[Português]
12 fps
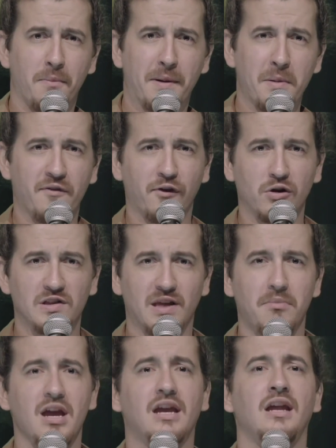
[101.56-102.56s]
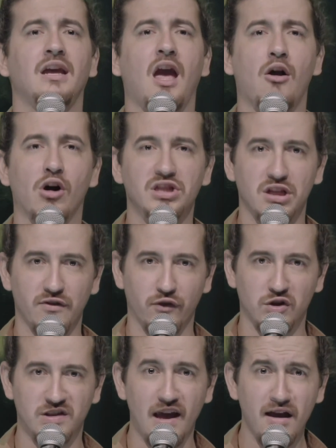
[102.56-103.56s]
ele olhou pra mim e falou: Sabia que ninguém gosta de
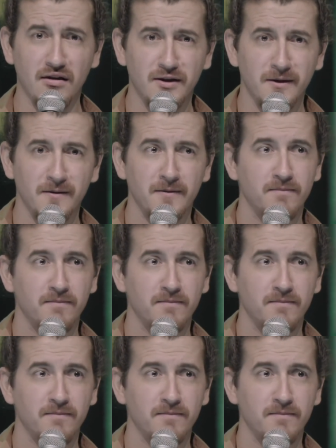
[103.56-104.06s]
você?